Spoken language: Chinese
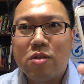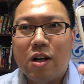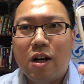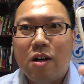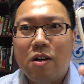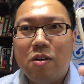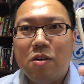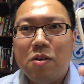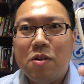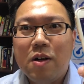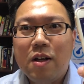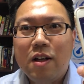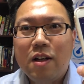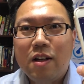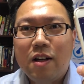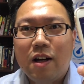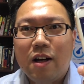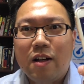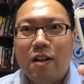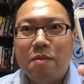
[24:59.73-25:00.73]
然后
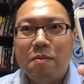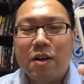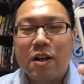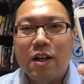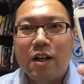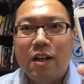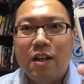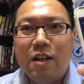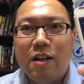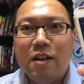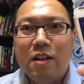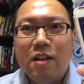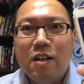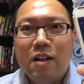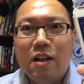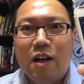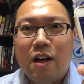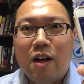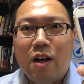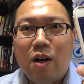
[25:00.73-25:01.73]
呃你们可以
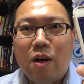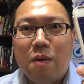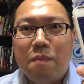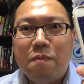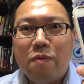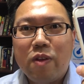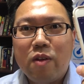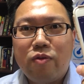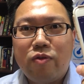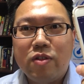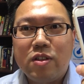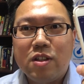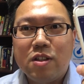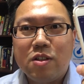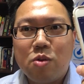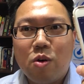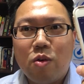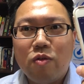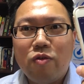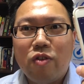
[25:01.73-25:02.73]
呃父
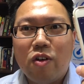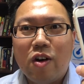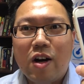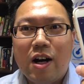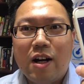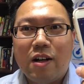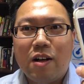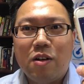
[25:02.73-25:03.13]
重逢啊，